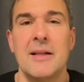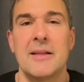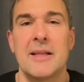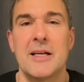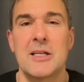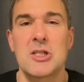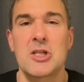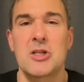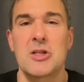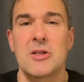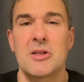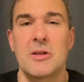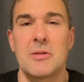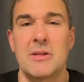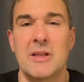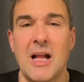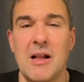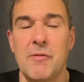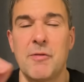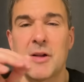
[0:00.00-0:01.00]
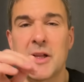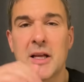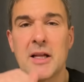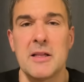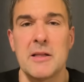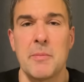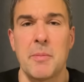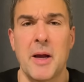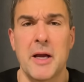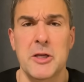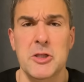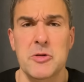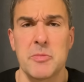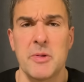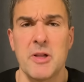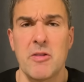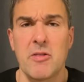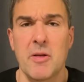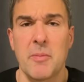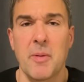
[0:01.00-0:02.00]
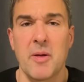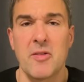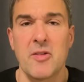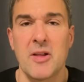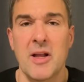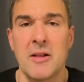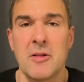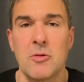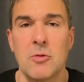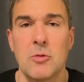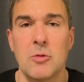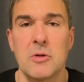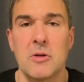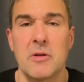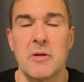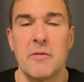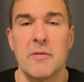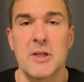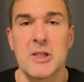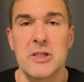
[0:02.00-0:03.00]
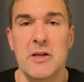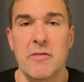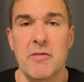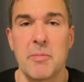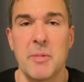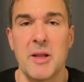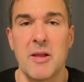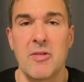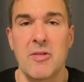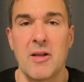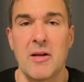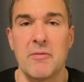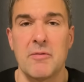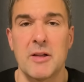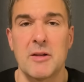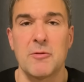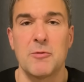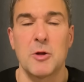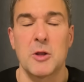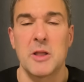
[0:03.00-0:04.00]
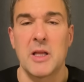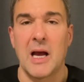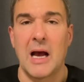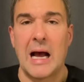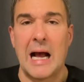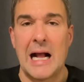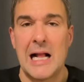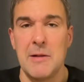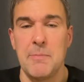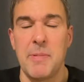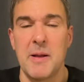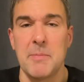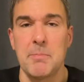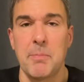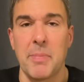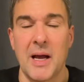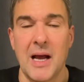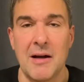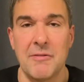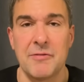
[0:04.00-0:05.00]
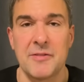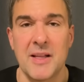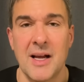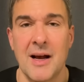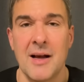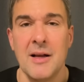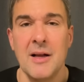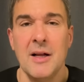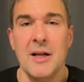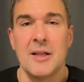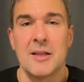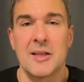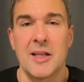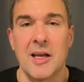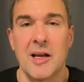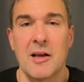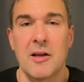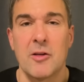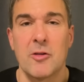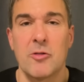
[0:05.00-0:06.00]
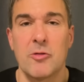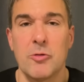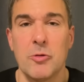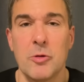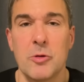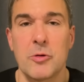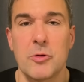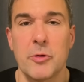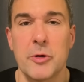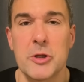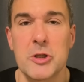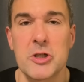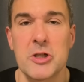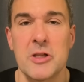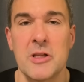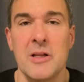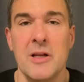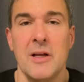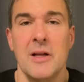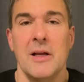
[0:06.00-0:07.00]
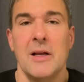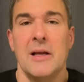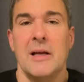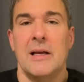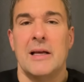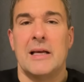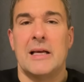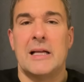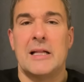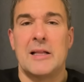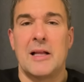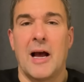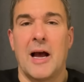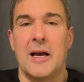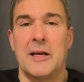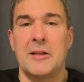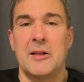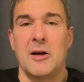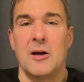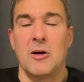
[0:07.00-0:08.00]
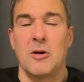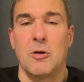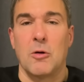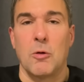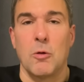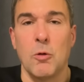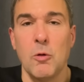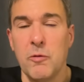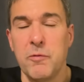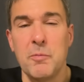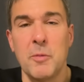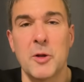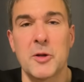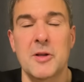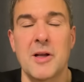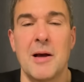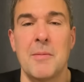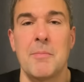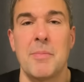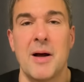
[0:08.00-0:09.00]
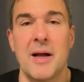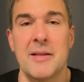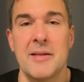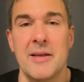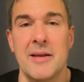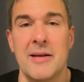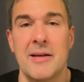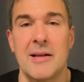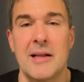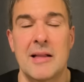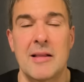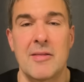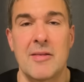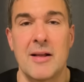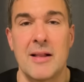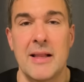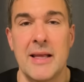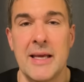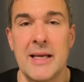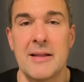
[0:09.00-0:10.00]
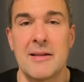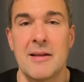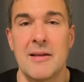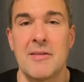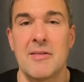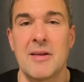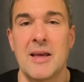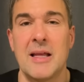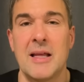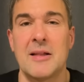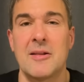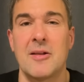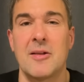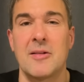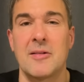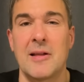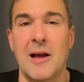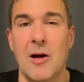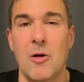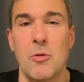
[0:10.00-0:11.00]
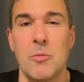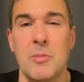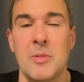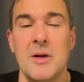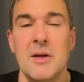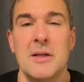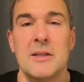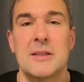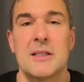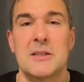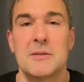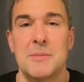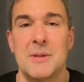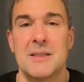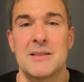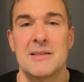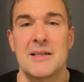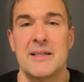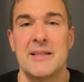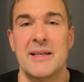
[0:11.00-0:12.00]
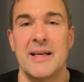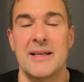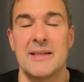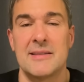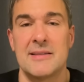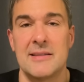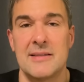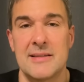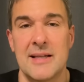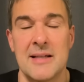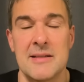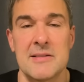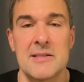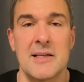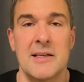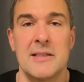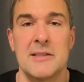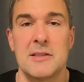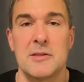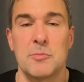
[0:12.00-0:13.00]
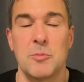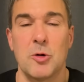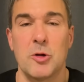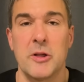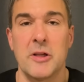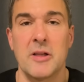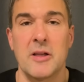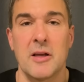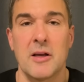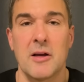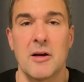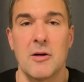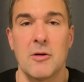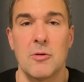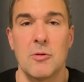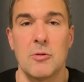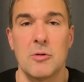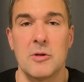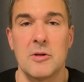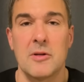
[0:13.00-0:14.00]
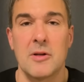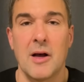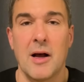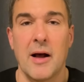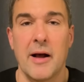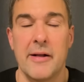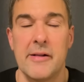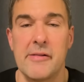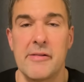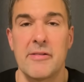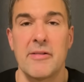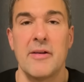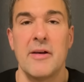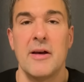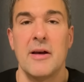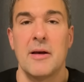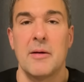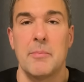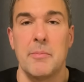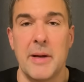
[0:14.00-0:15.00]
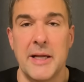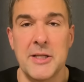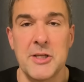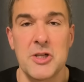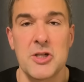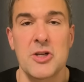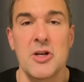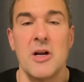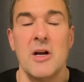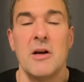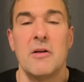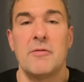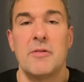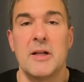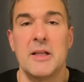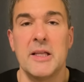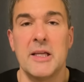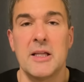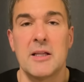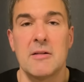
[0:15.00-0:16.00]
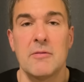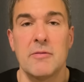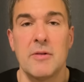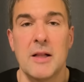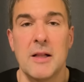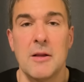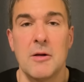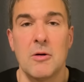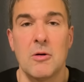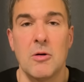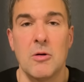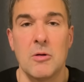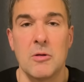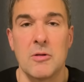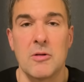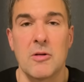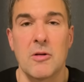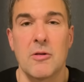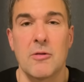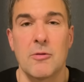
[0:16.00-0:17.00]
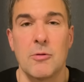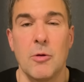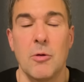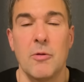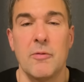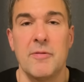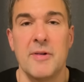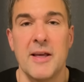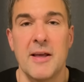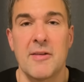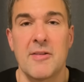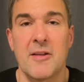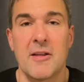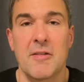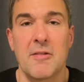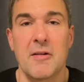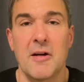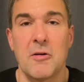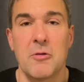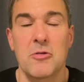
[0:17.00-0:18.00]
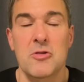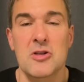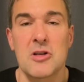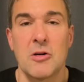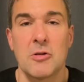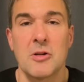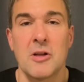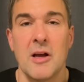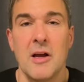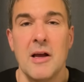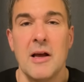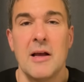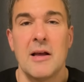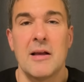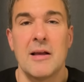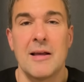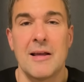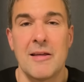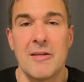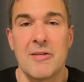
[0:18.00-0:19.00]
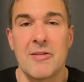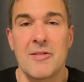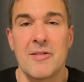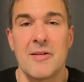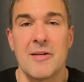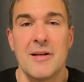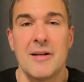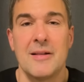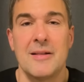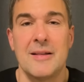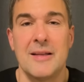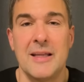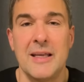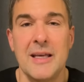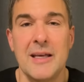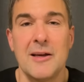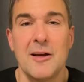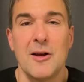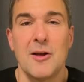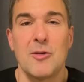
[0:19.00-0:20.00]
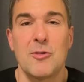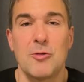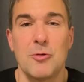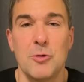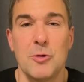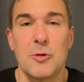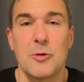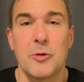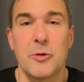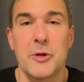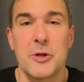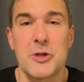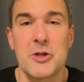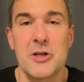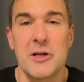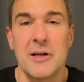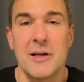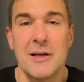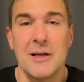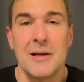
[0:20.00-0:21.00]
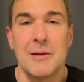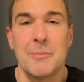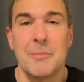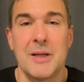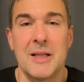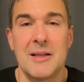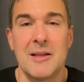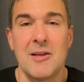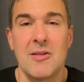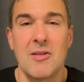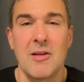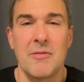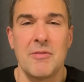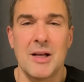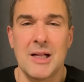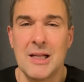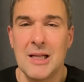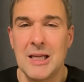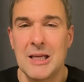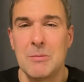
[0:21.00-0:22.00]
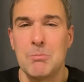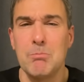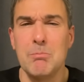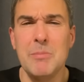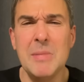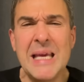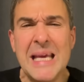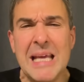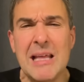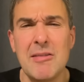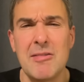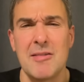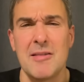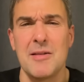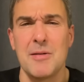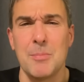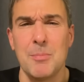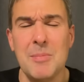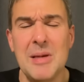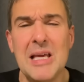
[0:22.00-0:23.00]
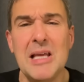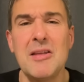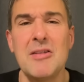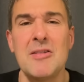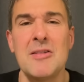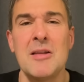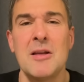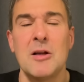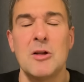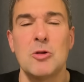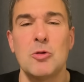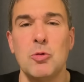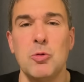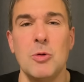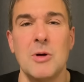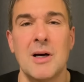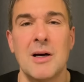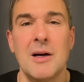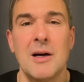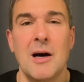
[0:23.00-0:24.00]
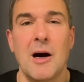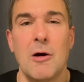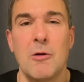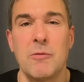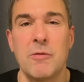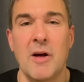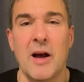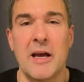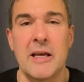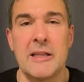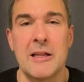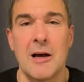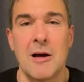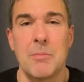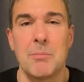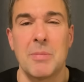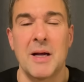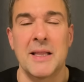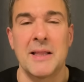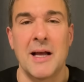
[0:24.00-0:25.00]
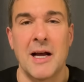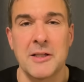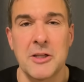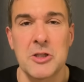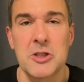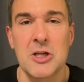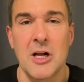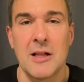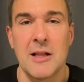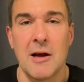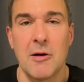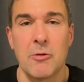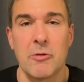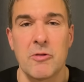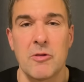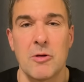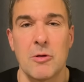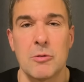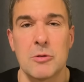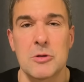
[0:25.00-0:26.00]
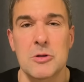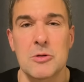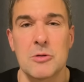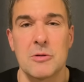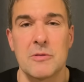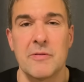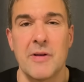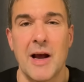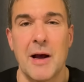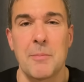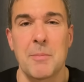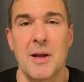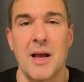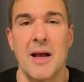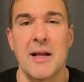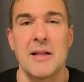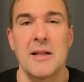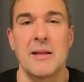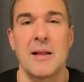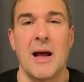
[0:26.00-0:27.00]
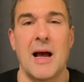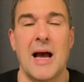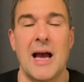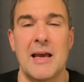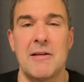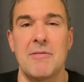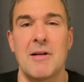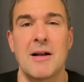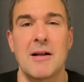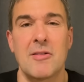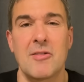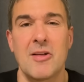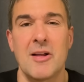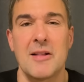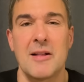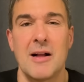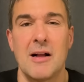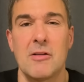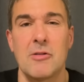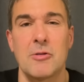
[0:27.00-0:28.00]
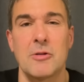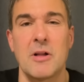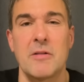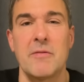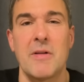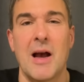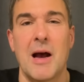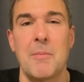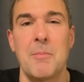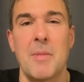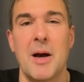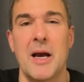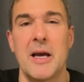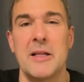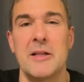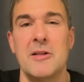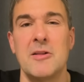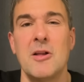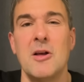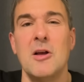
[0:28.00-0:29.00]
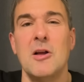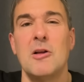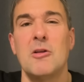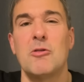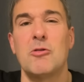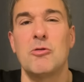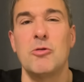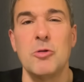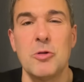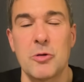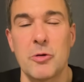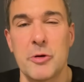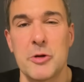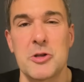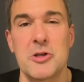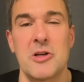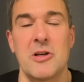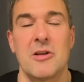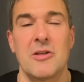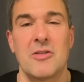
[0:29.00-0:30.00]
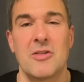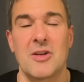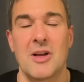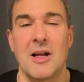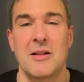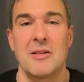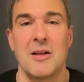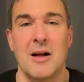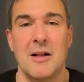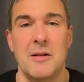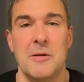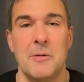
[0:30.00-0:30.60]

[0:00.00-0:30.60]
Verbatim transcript: Der stellvertretende bayerische Ministerpräsident und Wirtschaftsminister wird von der Alpenpravda der Süddeutschen in einer Rufmordkampagne zerlegt. Es geht darum, dass man seine Existenz als Politiker und als Mensch vernichten will. Und so wie es jetzt ausschaut, ist die Süddeutsche mit dieser wirklich miesen, miesen Tour auf einer Bananenschale ausgerutscht und wir haben keinen Aiwanger Skandal, sondern wir haben einen Süddeutsche Skandal.